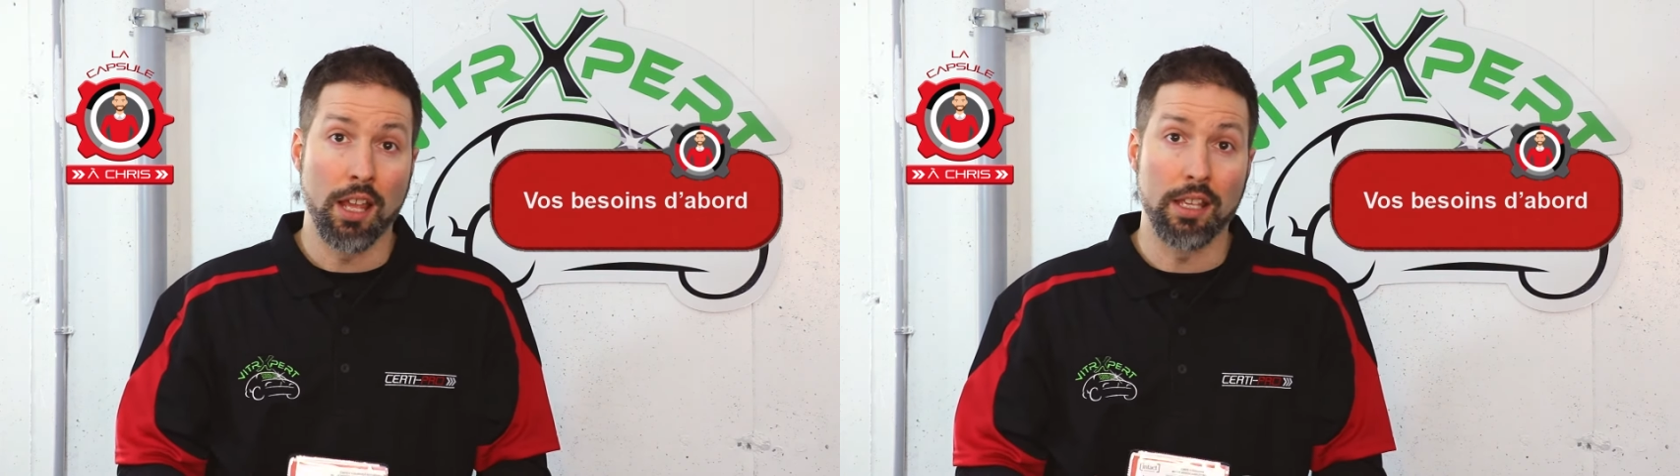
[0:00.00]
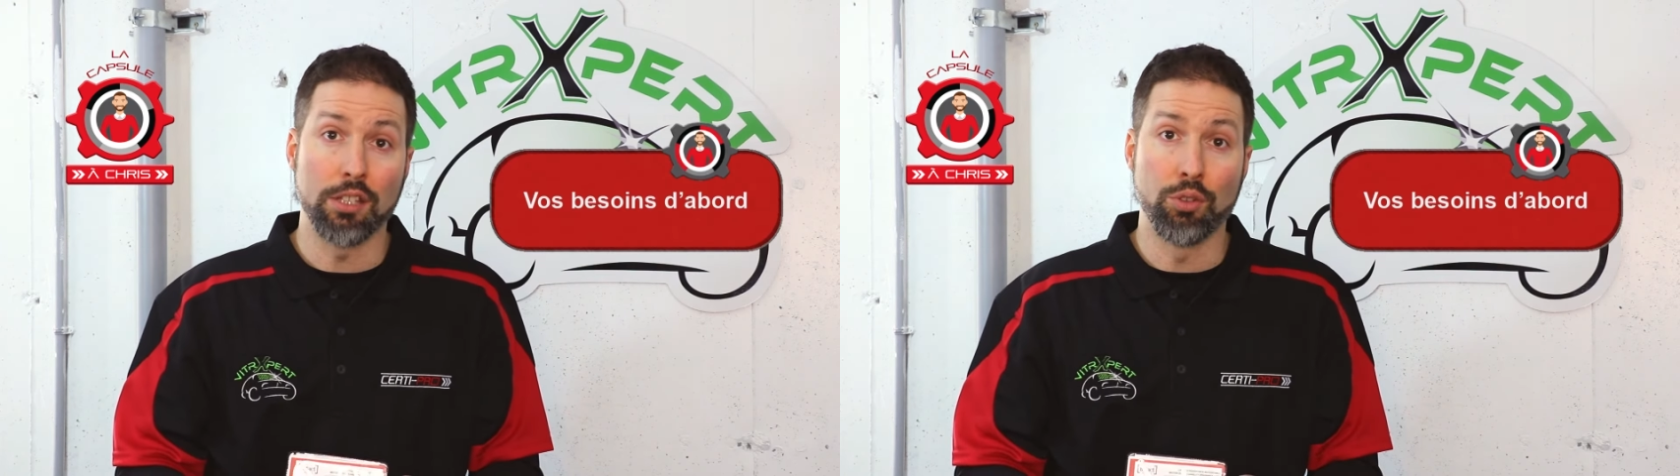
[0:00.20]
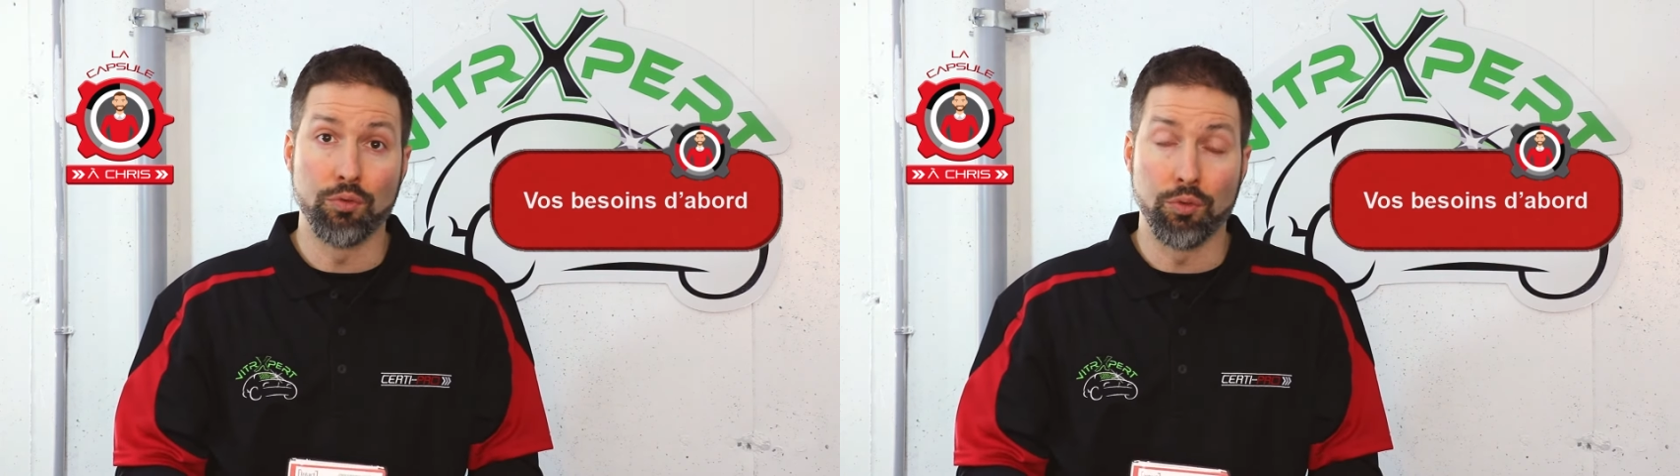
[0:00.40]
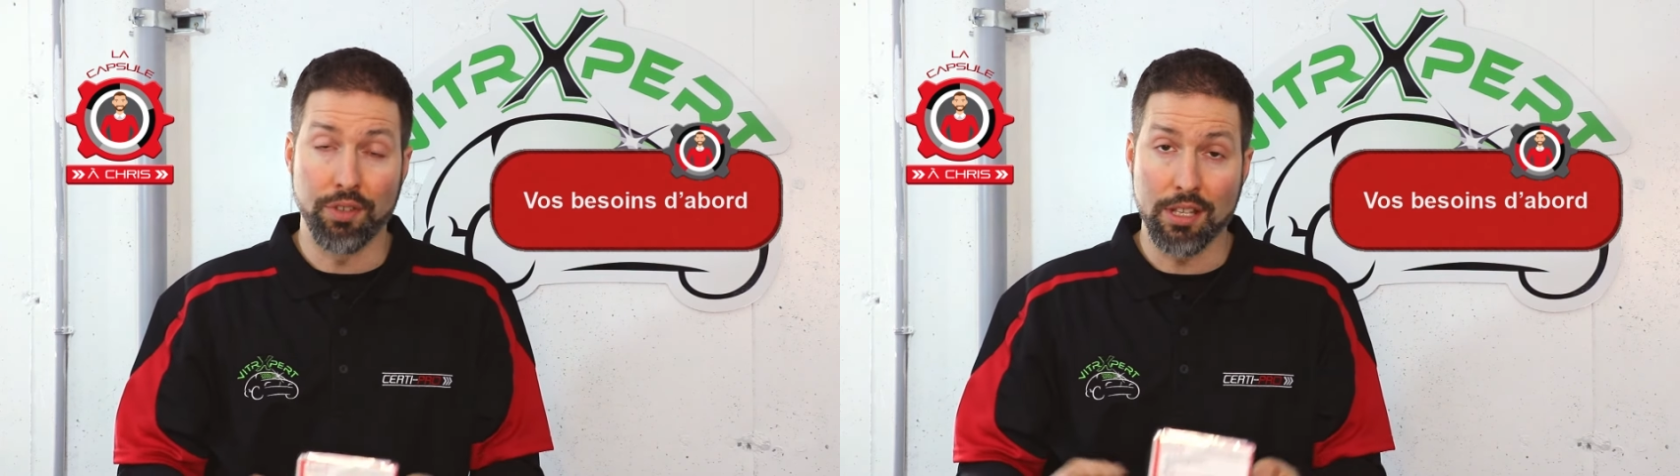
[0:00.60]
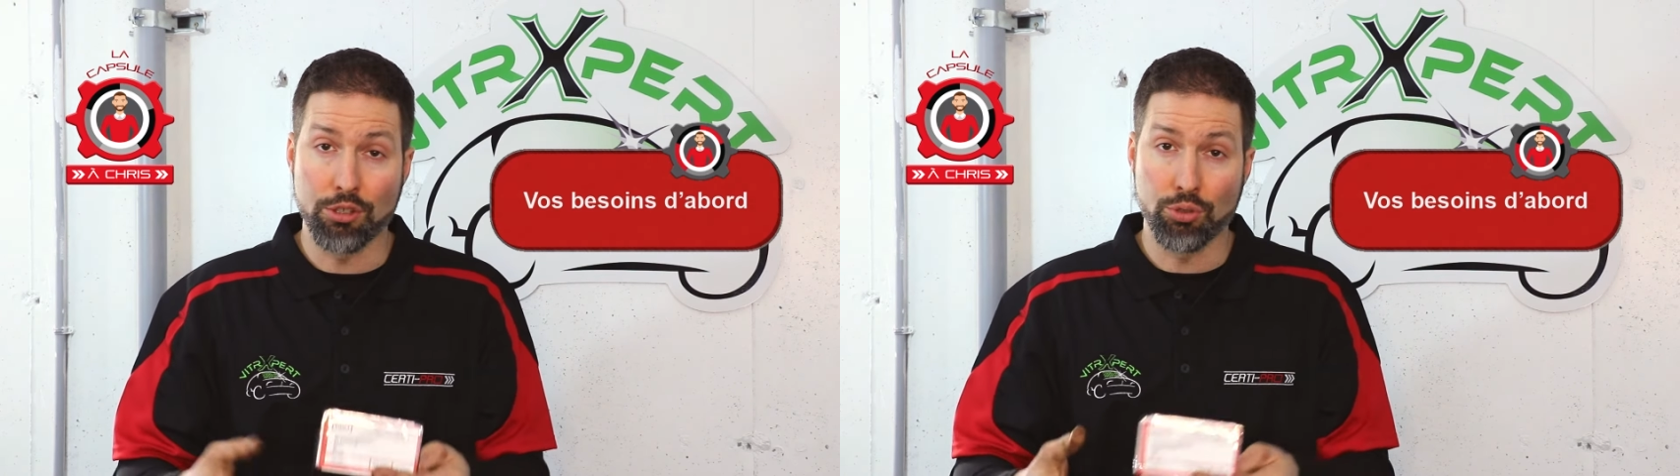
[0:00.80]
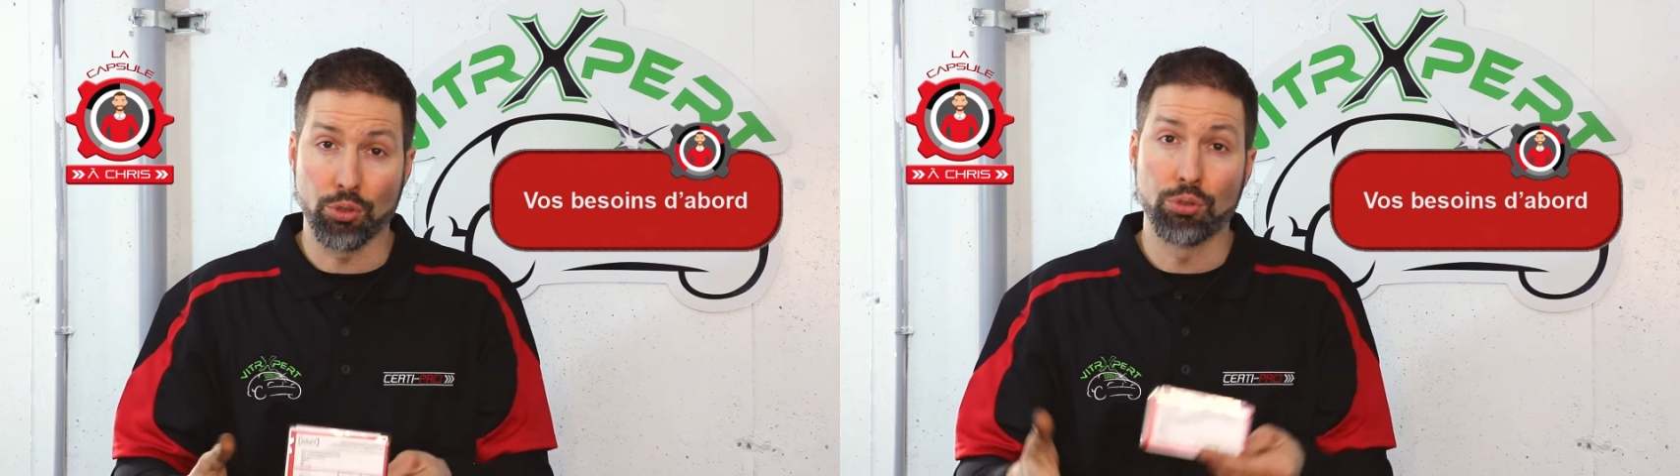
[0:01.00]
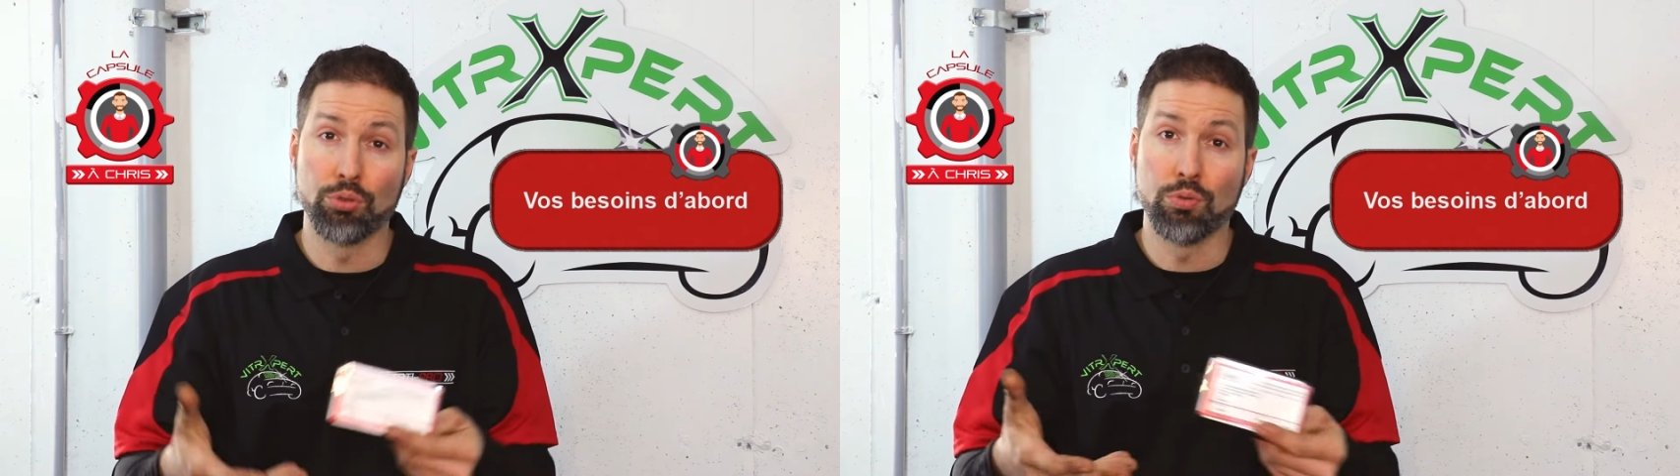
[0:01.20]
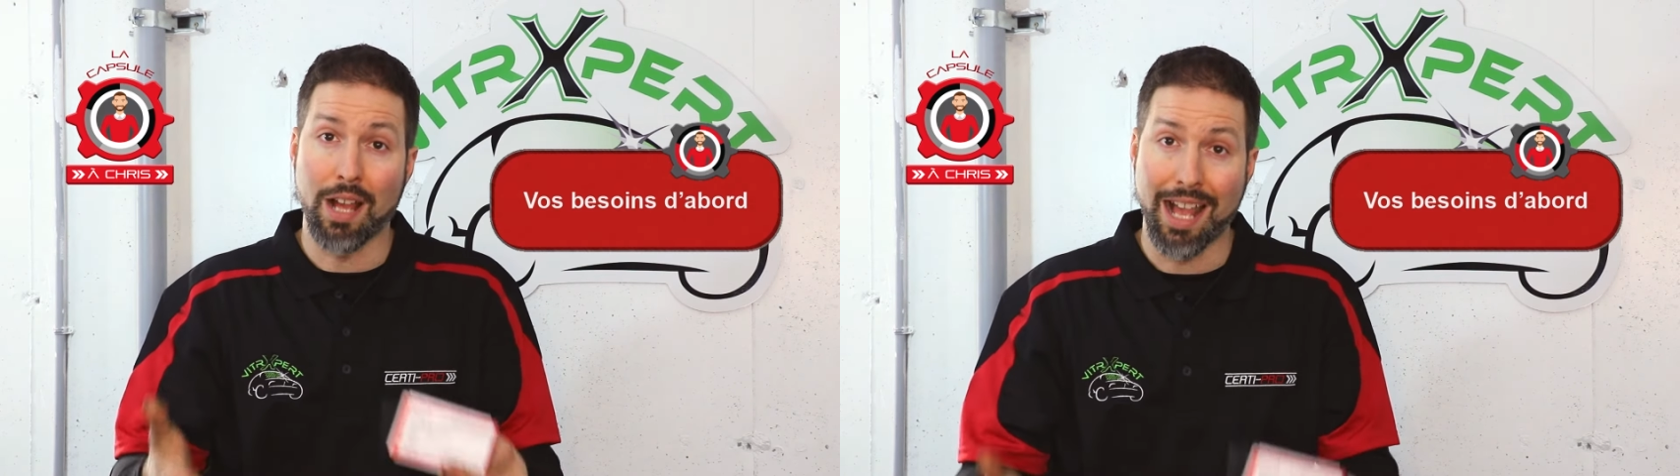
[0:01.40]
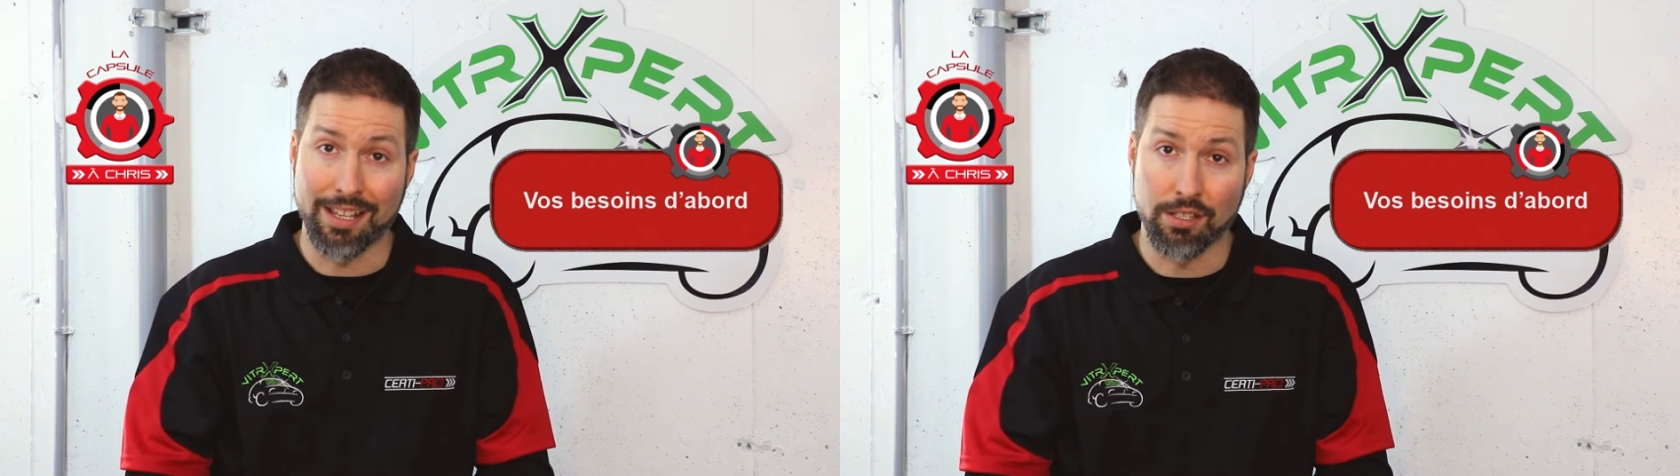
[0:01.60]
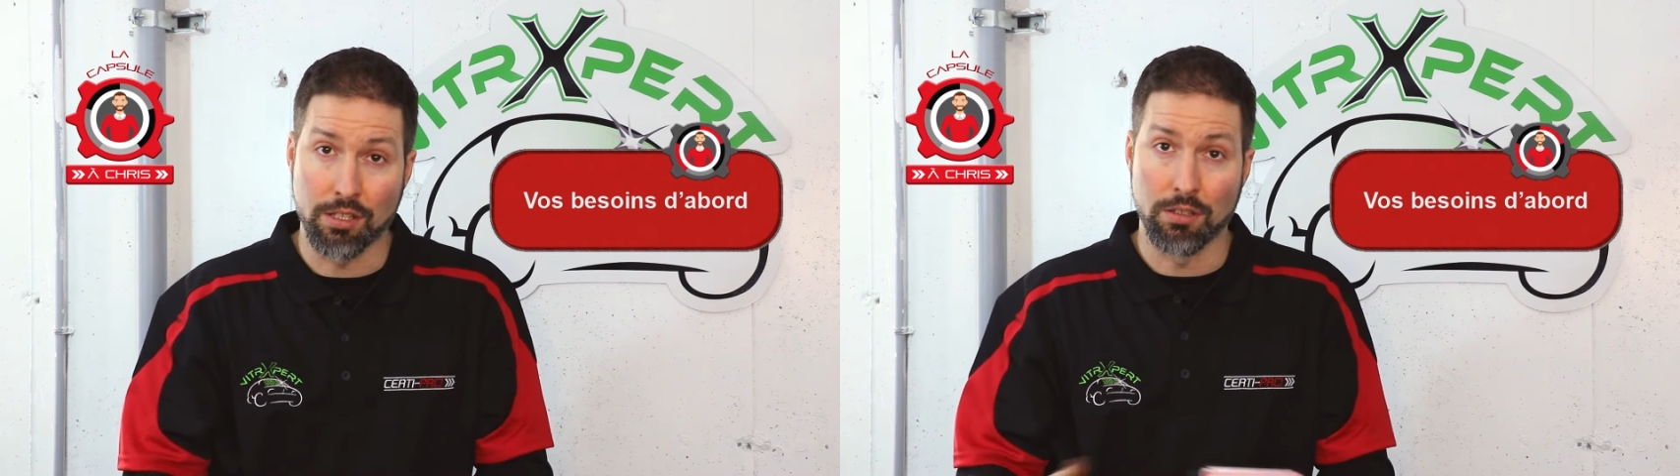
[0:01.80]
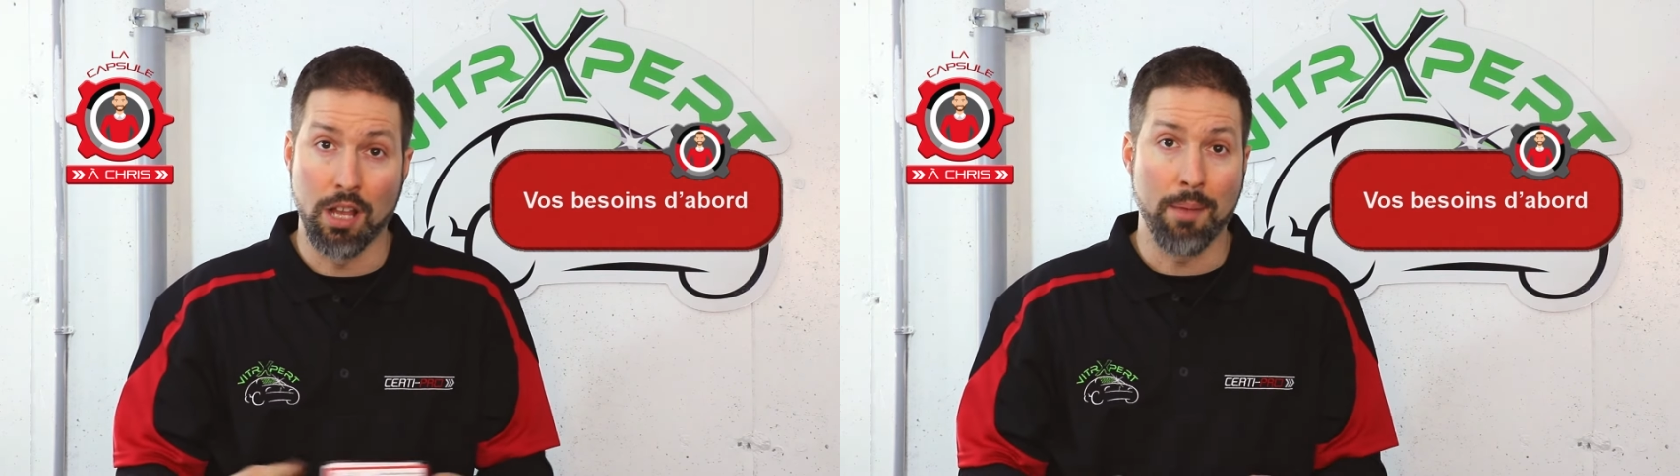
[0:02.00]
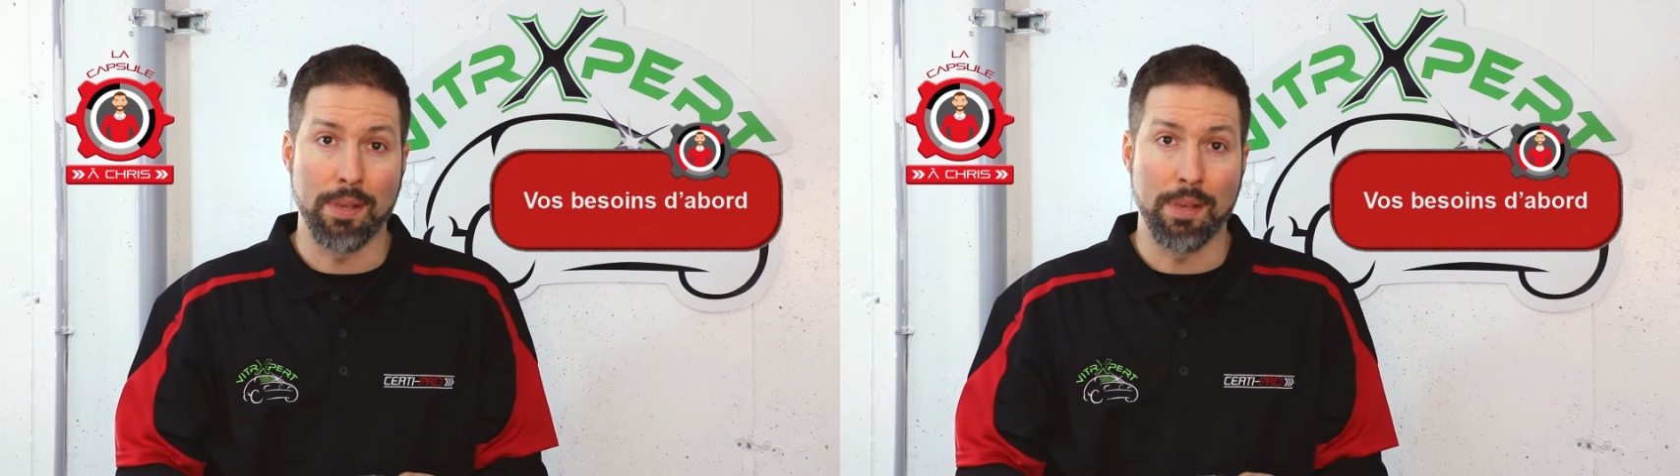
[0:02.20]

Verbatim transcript: et de vous fier surtout à ça.